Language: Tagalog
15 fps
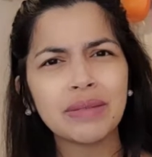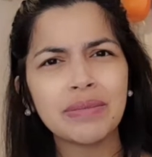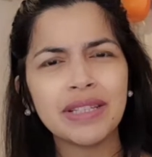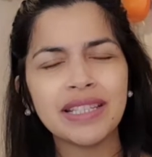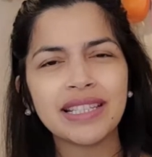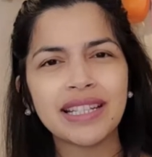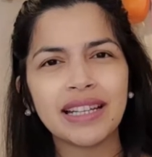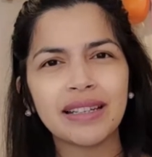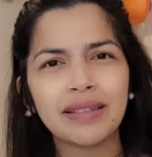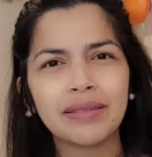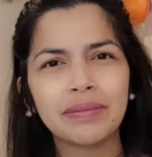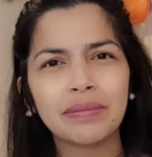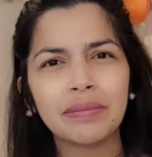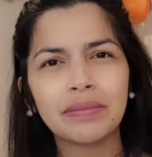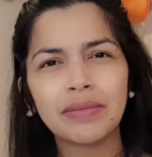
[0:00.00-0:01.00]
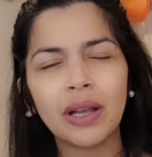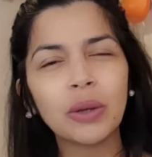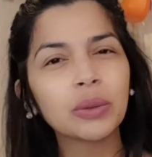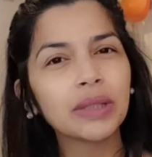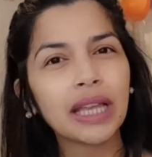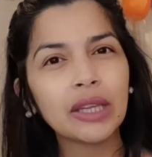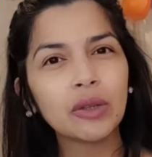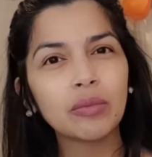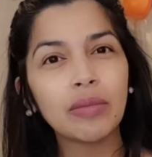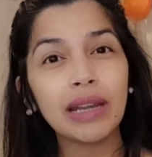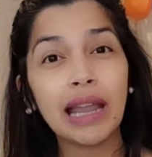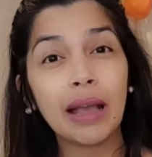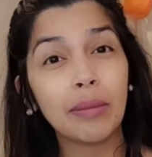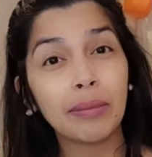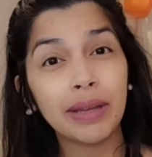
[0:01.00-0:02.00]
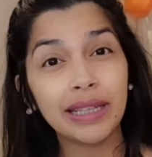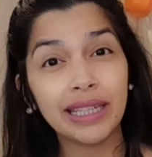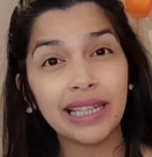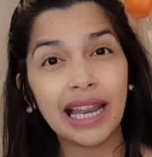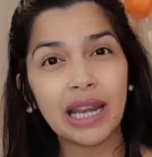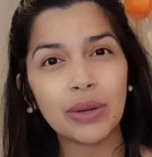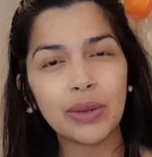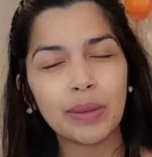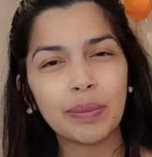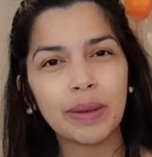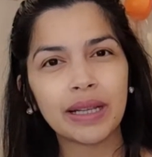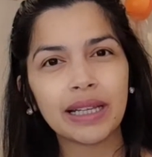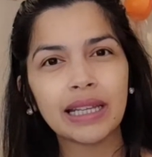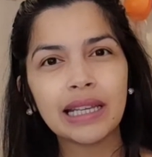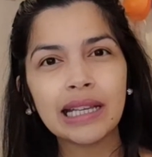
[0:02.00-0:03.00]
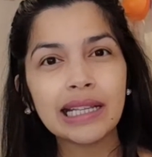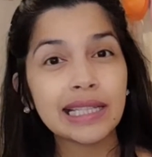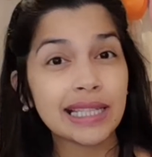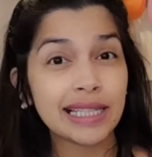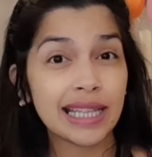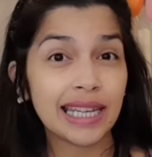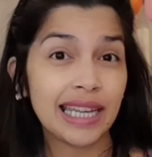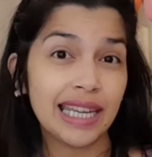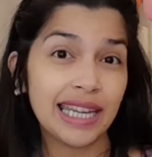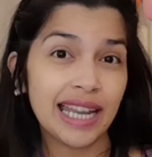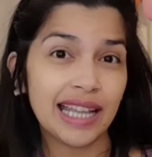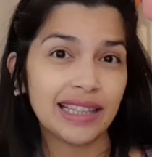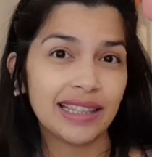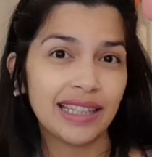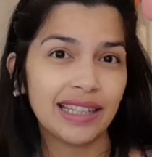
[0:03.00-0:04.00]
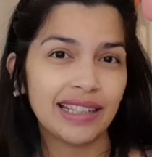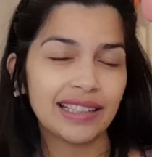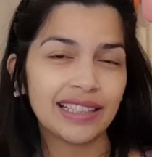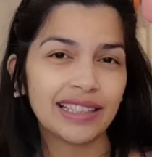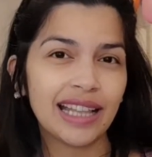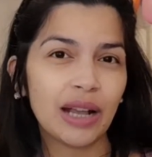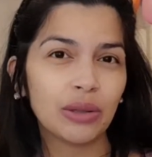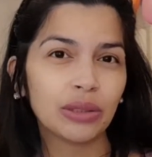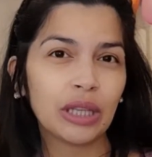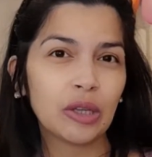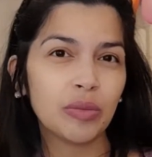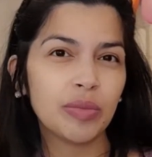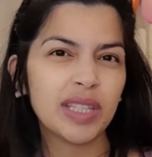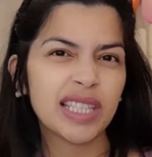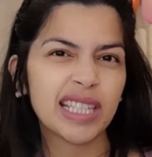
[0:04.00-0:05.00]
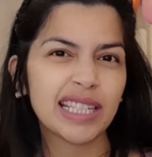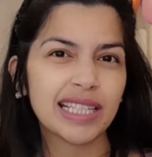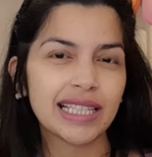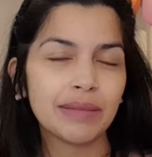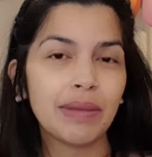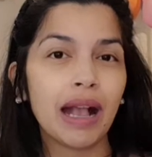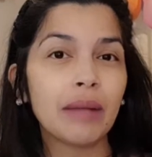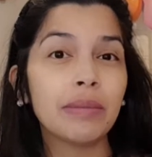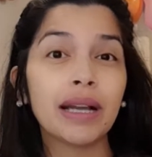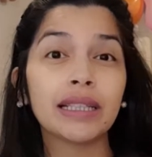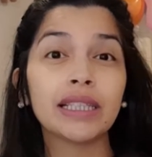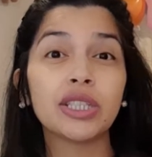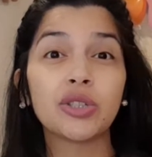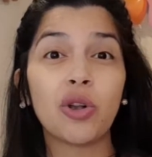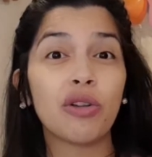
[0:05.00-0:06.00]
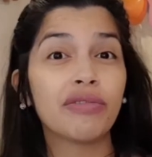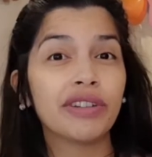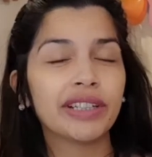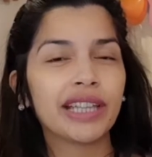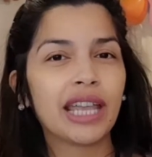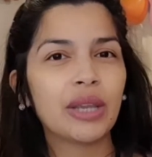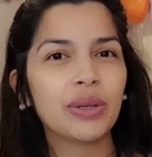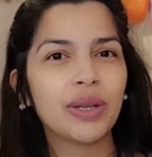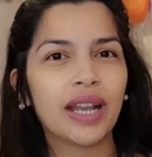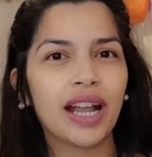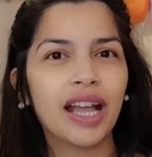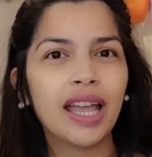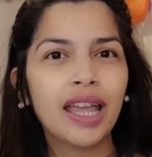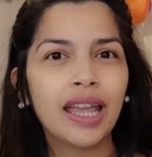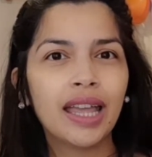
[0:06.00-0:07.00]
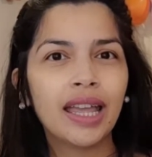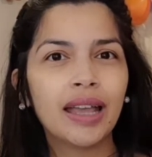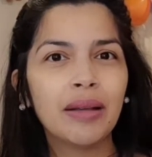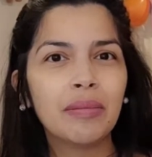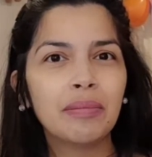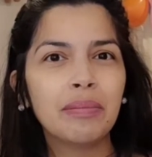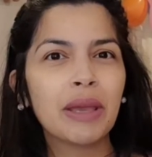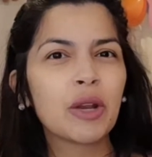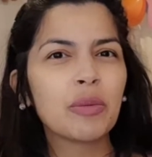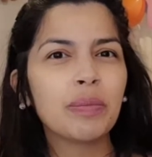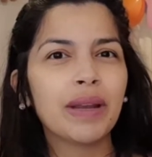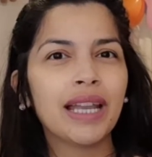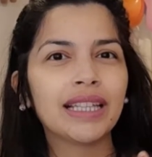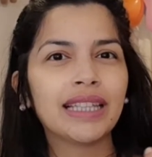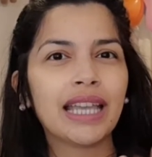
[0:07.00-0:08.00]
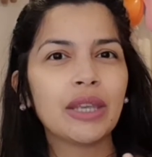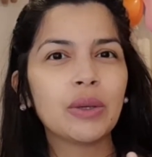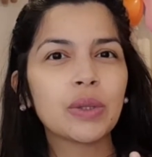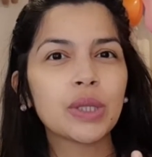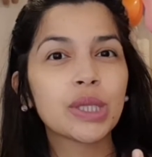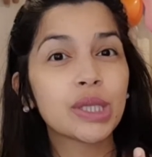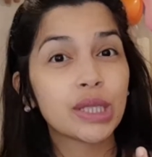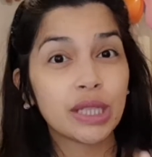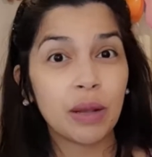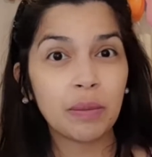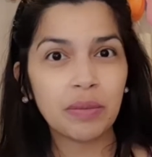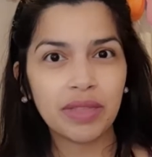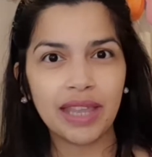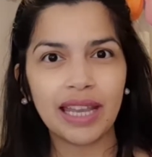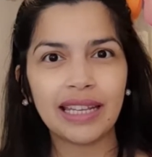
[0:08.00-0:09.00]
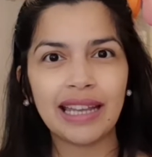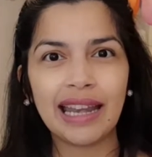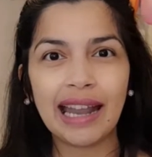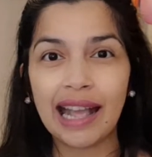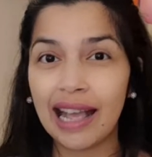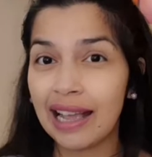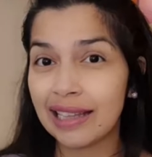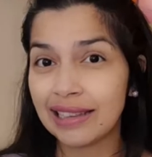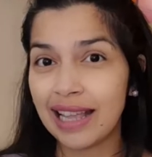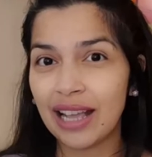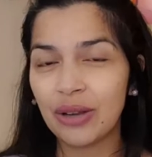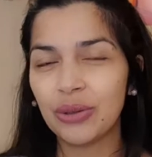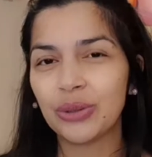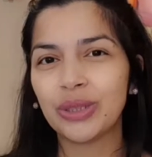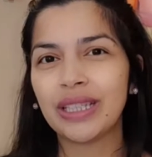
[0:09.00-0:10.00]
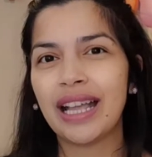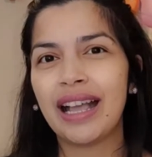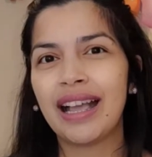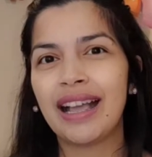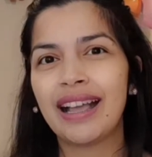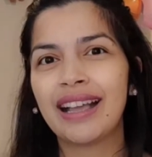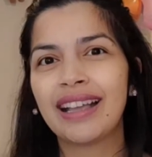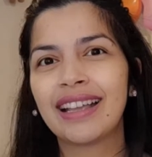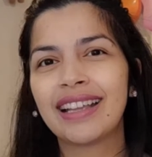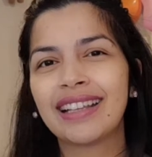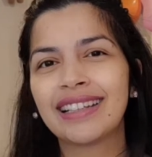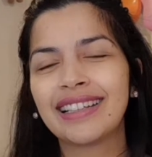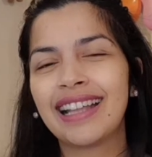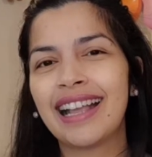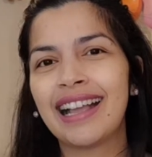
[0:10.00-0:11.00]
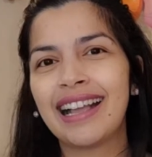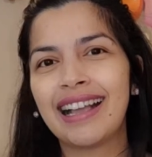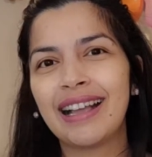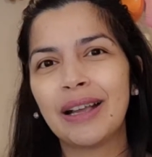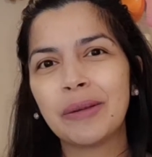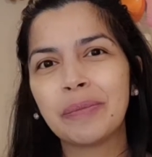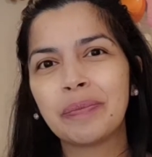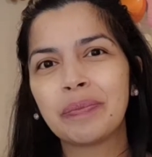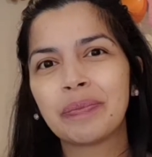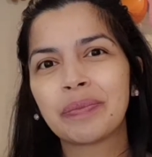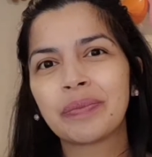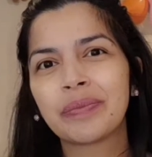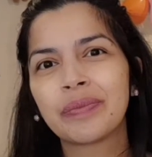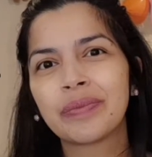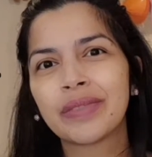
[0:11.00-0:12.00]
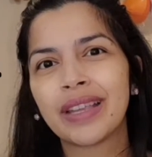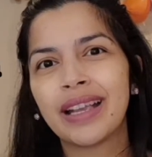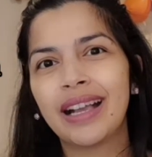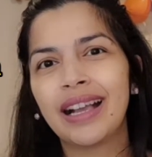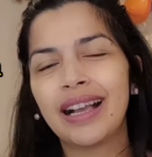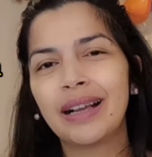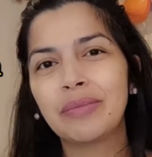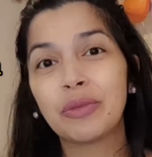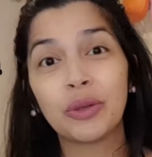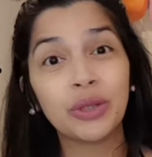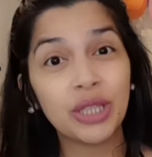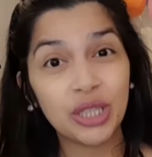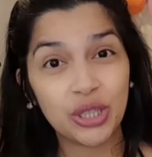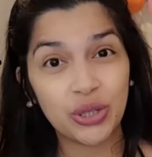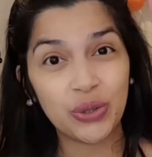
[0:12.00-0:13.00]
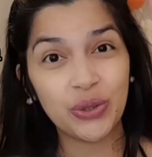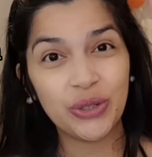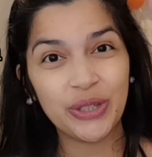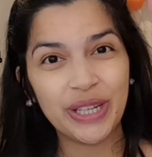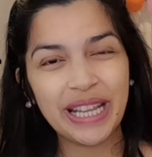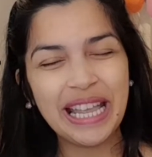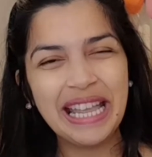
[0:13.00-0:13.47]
minsan, takot tayong malaman eh, lalo na pag sa sarili natin. Natatakot tayo minsan kasi baka makadiscover tayo ng meron pala tayong something na nakakatakot na na um, kondisyon.